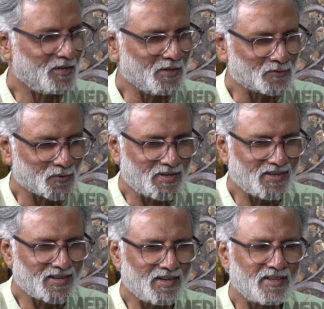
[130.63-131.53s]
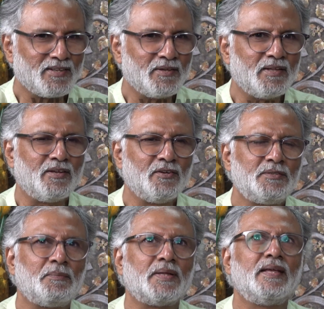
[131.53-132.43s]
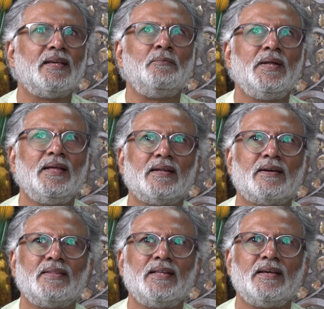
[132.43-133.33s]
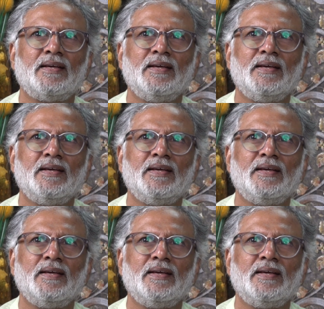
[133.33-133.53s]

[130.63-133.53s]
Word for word: நீங்கள் சொல்கிறீங்க யோசிச்சு பார்த்தா இனிமேலே எனக்கு வந்து